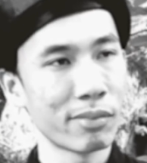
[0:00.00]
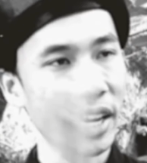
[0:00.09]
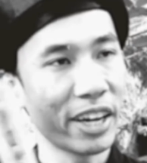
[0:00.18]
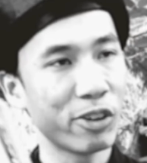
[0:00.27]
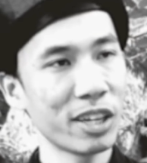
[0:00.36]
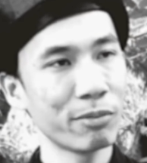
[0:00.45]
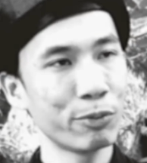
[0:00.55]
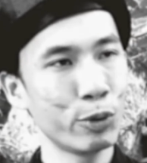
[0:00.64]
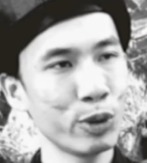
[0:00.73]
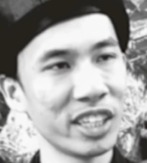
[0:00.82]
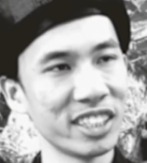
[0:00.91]
Mày có
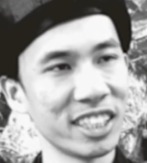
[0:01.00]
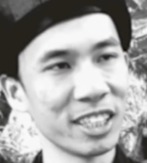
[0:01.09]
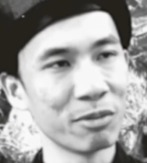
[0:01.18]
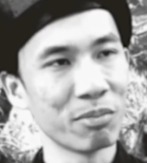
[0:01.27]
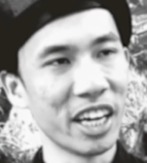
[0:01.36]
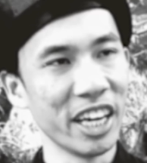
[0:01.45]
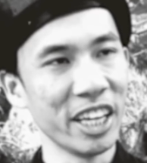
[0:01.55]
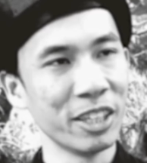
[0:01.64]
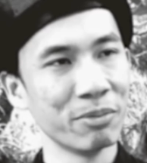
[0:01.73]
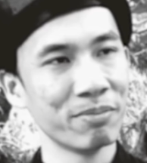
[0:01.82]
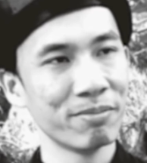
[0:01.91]
5 phút để trình
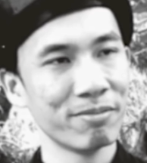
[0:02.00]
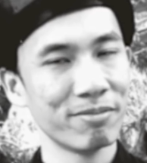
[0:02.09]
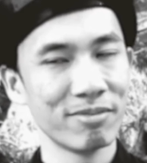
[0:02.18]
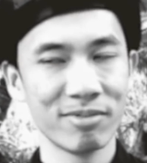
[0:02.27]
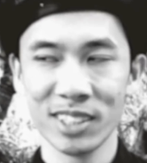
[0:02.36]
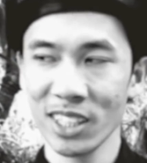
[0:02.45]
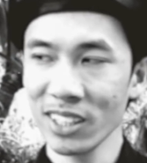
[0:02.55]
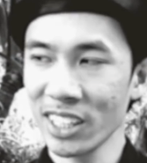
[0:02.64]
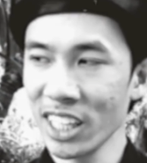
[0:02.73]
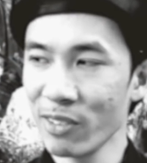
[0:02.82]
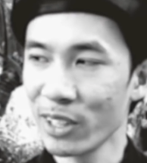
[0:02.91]
bày Trước
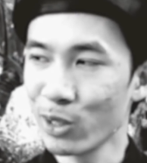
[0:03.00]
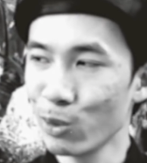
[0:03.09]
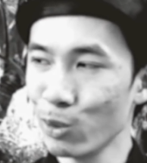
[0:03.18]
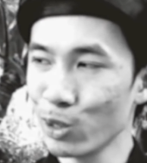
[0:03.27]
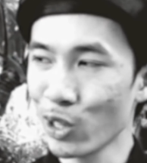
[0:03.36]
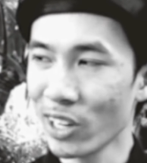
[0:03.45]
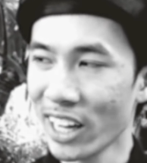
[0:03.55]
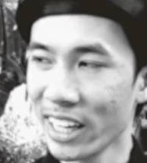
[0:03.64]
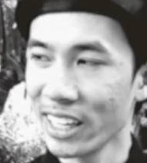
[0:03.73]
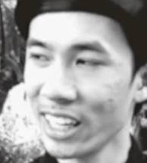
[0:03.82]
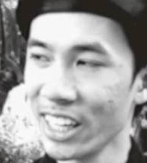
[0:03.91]
khi phải thu dọn hành
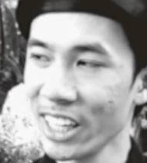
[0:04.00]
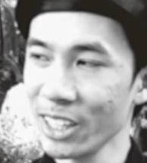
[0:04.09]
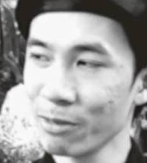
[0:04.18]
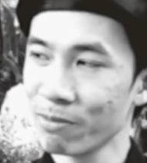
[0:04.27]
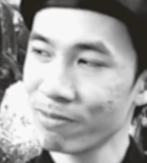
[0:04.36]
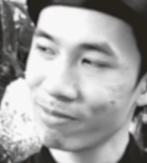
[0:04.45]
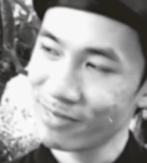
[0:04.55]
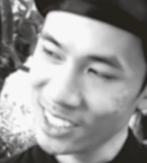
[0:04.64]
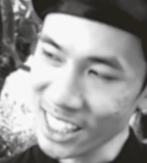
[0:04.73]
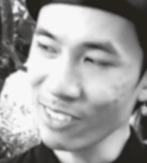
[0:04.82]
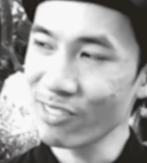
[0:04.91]
lý
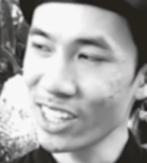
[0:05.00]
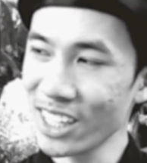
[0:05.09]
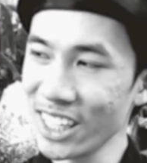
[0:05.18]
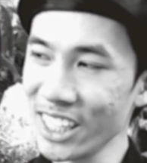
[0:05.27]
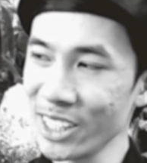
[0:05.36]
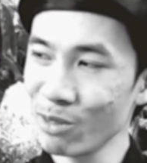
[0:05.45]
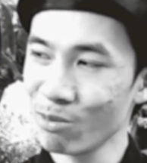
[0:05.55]
Sách vali